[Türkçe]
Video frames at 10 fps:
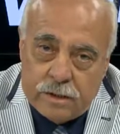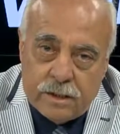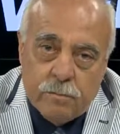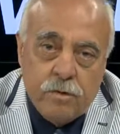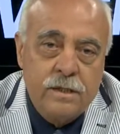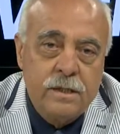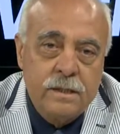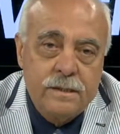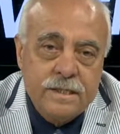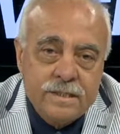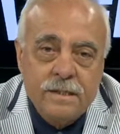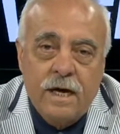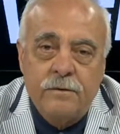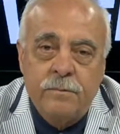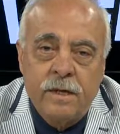yine burada nasıl
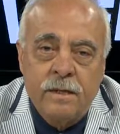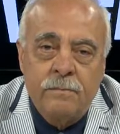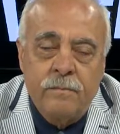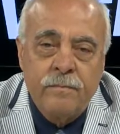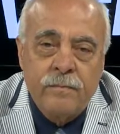anmayalım?